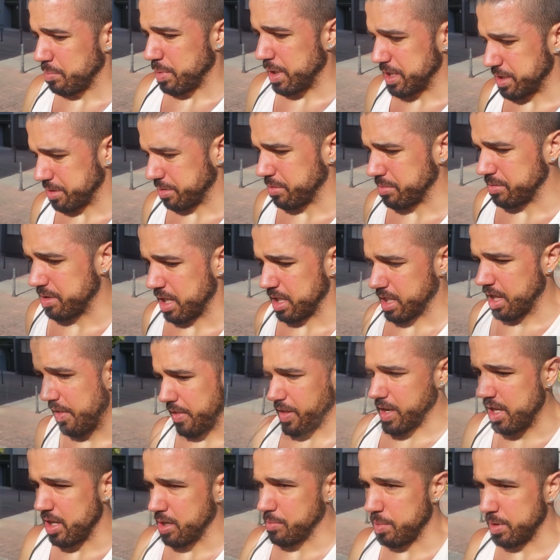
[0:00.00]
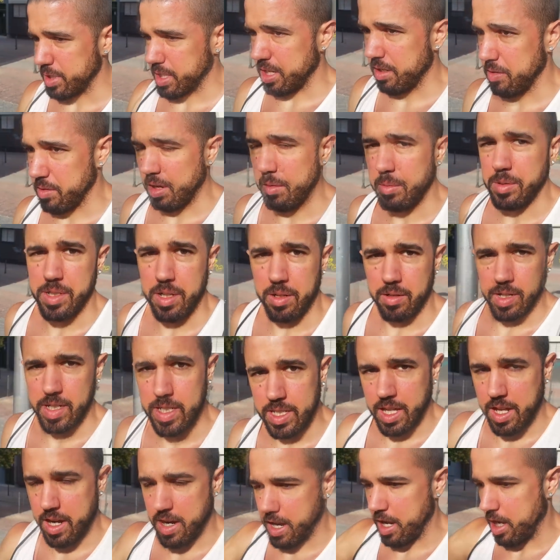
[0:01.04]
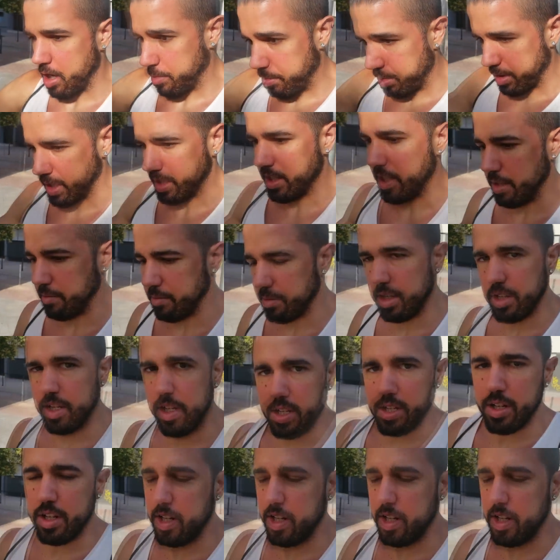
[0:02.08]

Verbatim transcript: para eso contarte Darío, para tener una visión externa objetiva